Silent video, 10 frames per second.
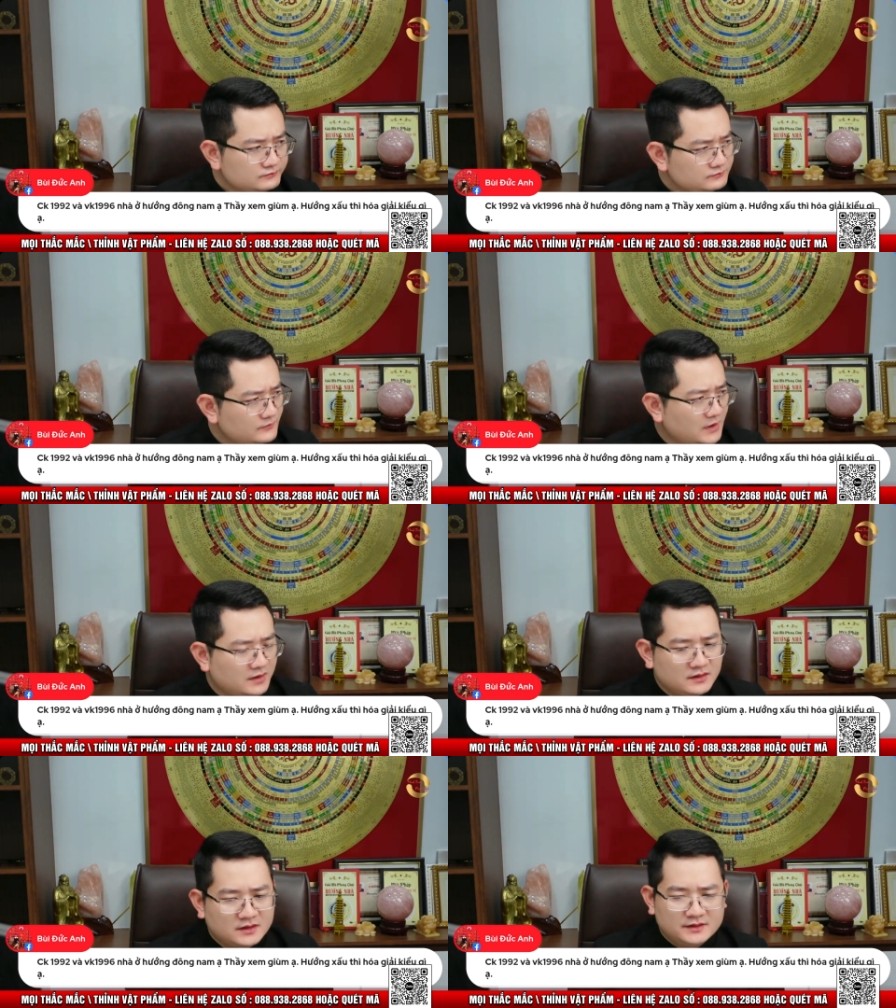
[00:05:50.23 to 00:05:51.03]
Đấy.
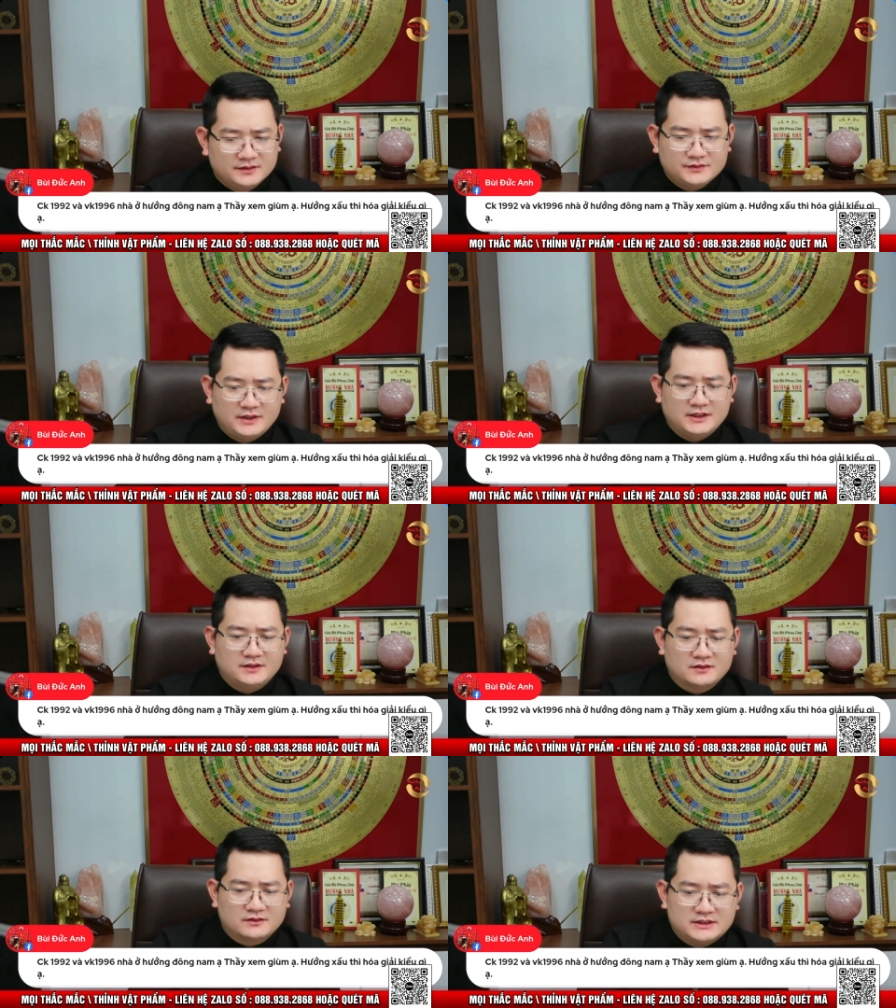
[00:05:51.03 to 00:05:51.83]
cho nên là
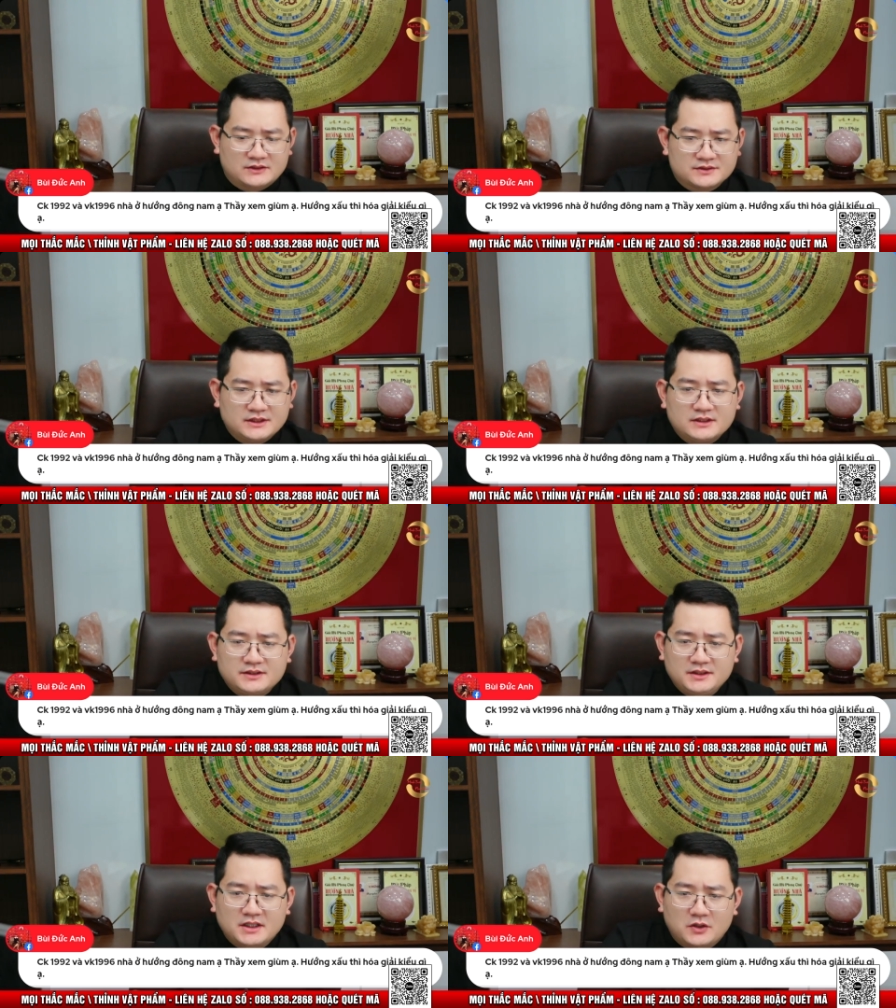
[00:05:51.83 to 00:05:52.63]
nó có sẽ có rất là
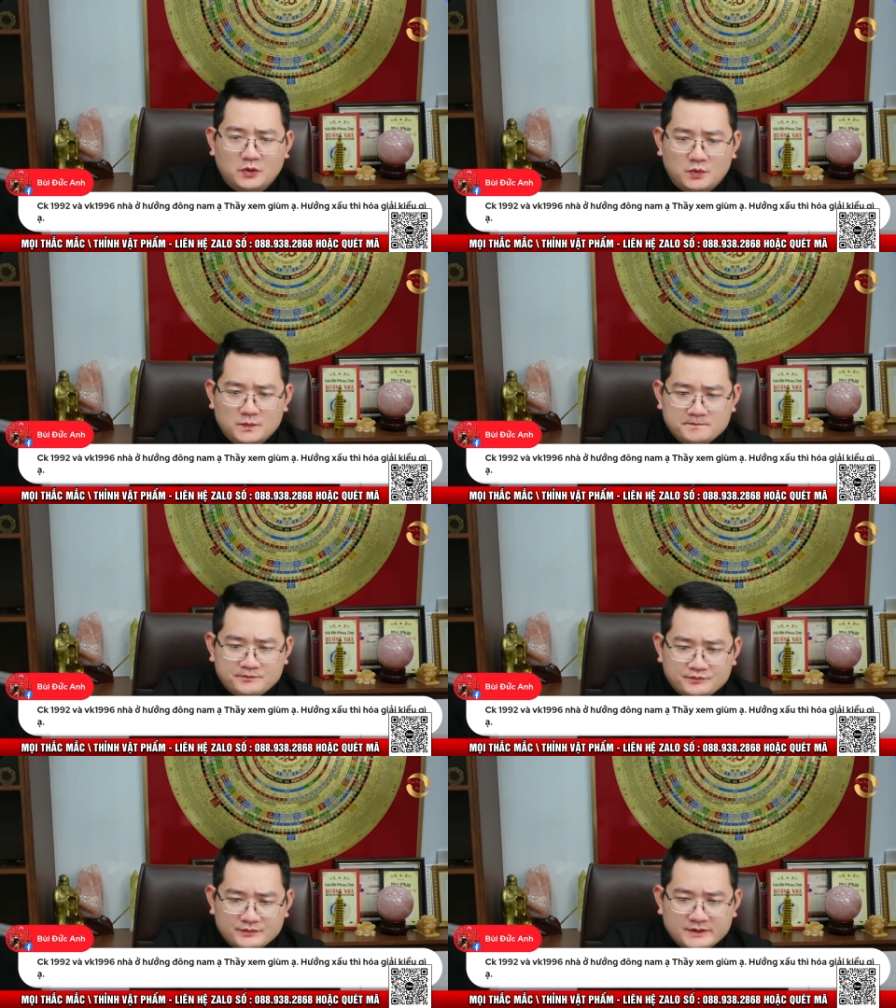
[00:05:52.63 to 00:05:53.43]
nhiều
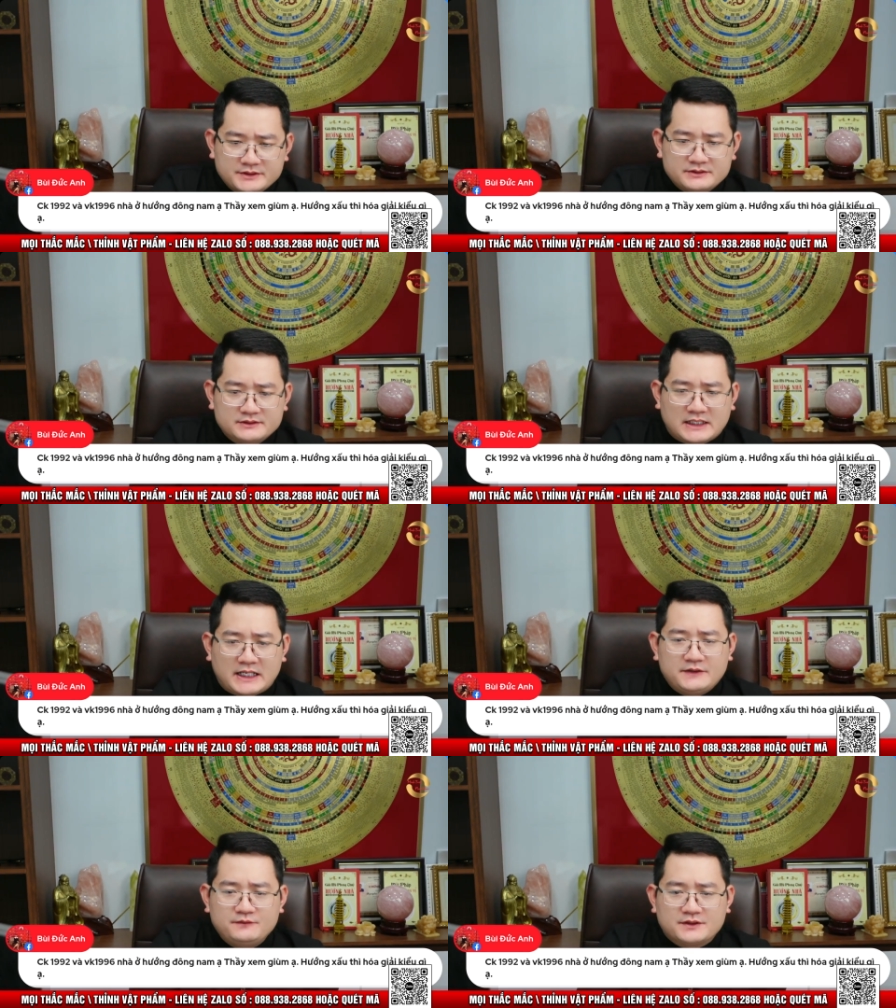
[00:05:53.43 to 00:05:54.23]
những
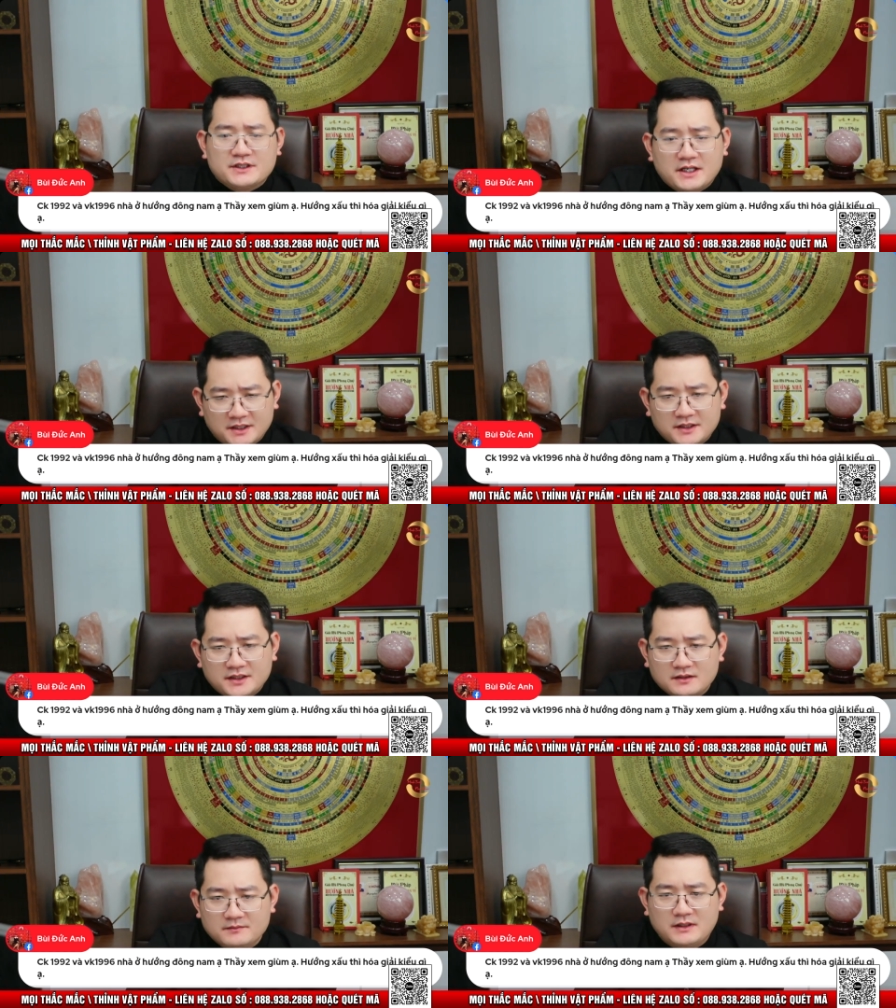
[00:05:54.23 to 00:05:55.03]
cái vấn đề
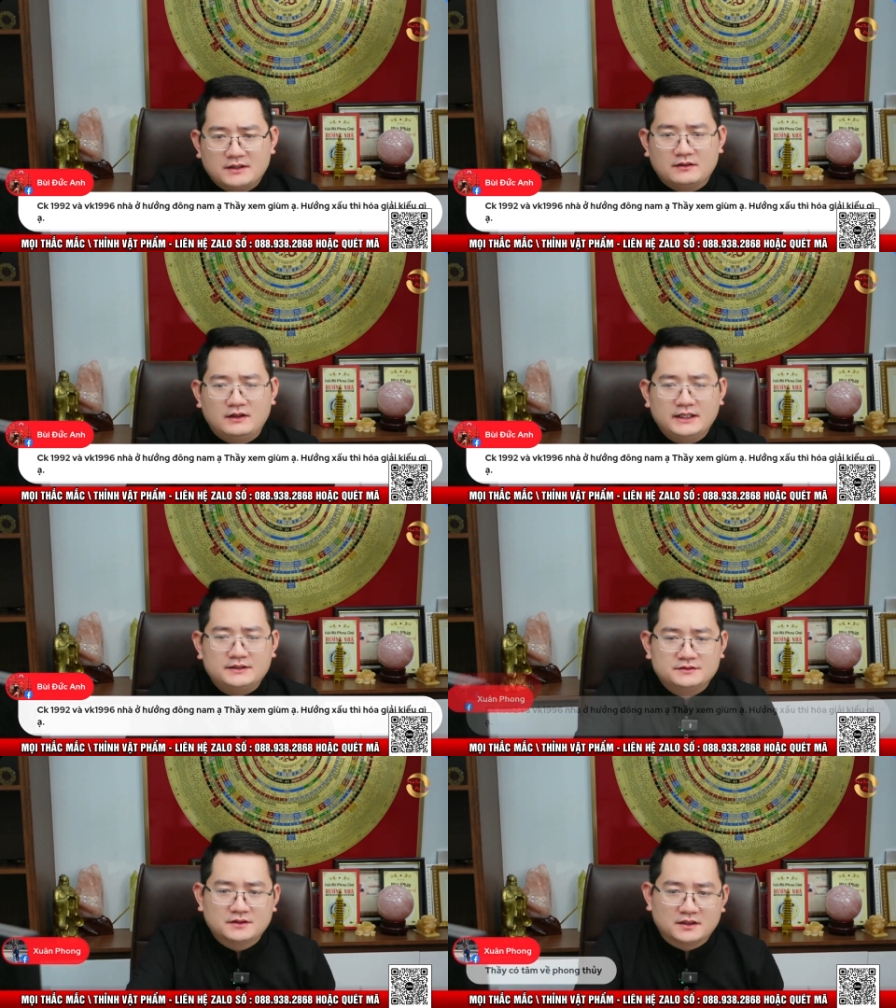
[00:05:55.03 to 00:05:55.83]
mà nó ảnh
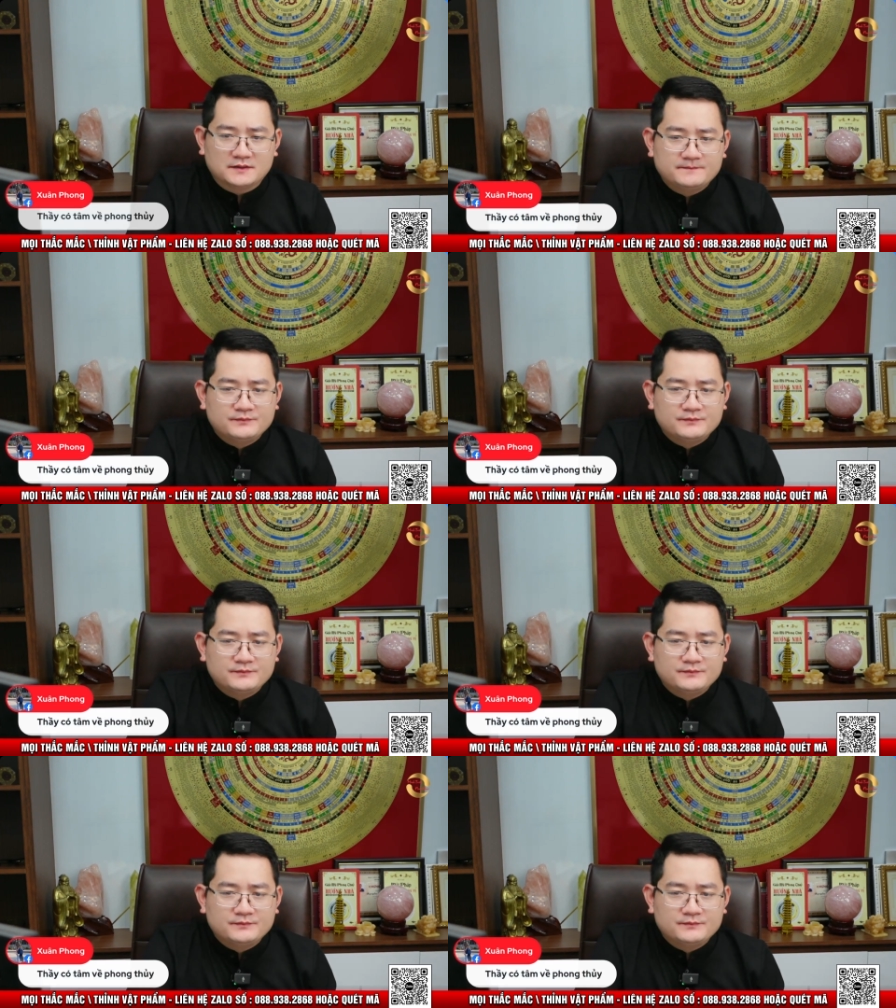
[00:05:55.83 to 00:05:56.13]
hưởng